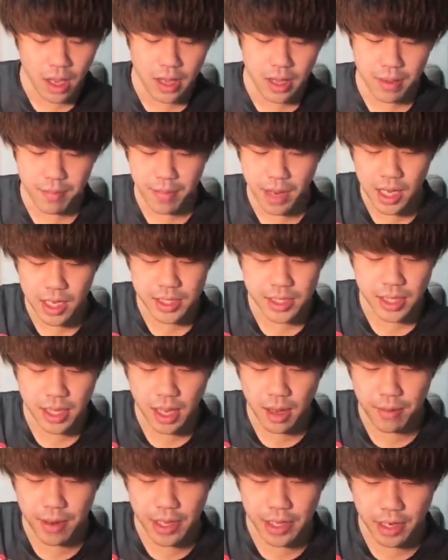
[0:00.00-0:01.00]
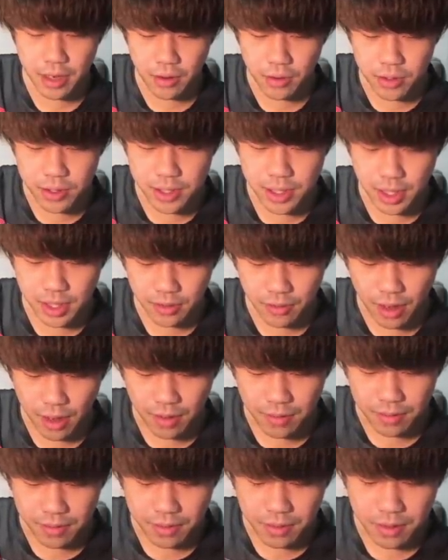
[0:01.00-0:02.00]
マジでやばいな、こいつさては。
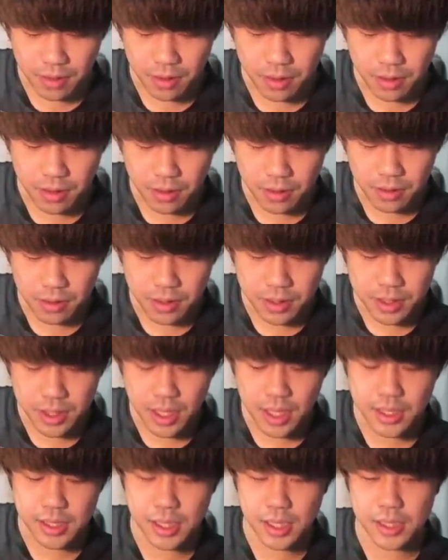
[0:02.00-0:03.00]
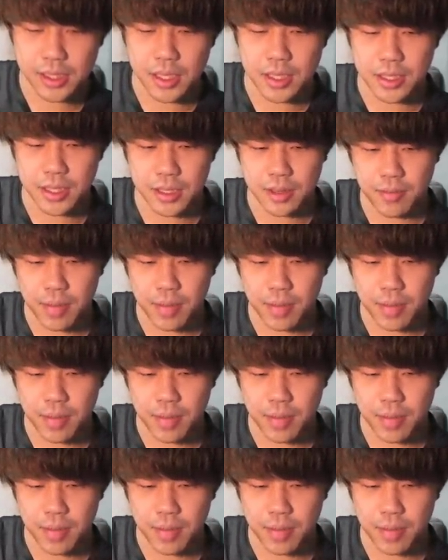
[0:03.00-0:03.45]
さあさあさあさあ、